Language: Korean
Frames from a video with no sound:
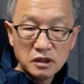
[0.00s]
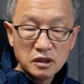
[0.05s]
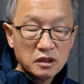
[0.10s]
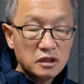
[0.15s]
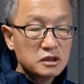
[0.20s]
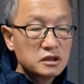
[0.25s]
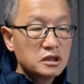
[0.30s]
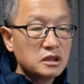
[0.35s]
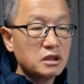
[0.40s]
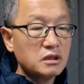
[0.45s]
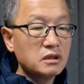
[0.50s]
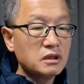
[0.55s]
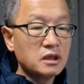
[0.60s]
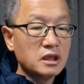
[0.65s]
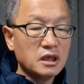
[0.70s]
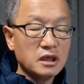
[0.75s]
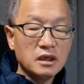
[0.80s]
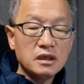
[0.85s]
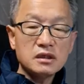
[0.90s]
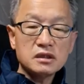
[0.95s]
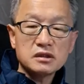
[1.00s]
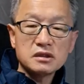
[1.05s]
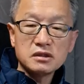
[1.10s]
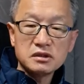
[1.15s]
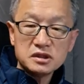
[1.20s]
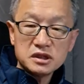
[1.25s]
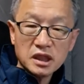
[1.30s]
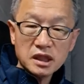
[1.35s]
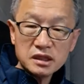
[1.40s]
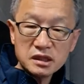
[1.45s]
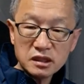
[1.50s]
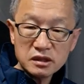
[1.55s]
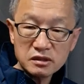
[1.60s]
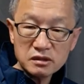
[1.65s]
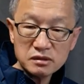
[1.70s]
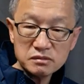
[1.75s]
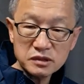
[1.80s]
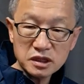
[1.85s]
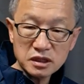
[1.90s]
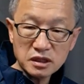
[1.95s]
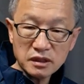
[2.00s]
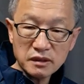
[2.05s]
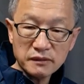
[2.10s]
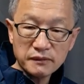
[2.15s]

그러나 그렇지 않다는 겁니다.